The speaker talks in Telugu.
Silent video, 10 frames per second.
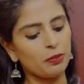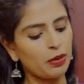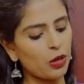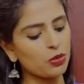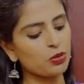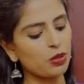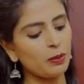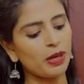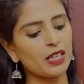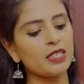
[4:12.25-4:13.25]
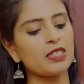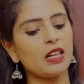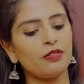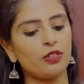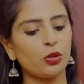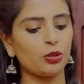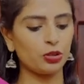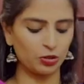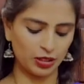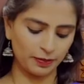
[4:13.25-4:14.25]
బ్లౌజ్ కూడా మనకి సెల్ఫ్లో
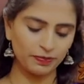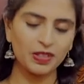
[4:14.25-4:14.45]
ఉంటుంది